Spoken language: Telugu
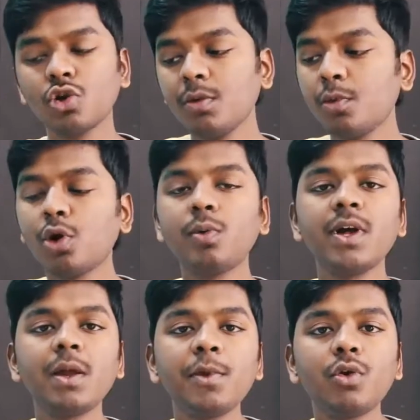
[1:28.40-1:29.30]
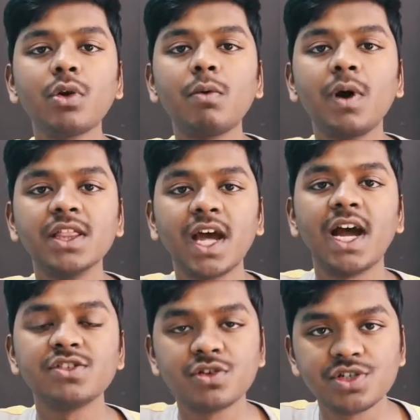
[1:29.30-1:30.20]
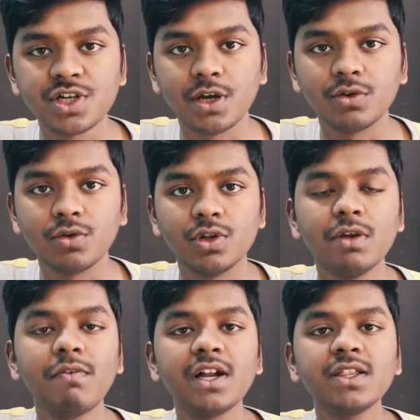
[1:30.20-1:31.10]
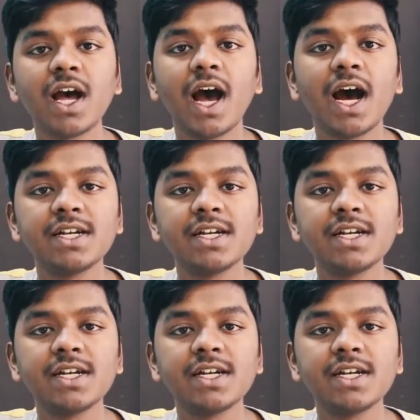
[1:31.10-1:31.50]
సో ఇప్పుడు ఒకవేళ మీకు ఒక వంద యాడ్స్ వచ్చినాయి అనుకోండి వంద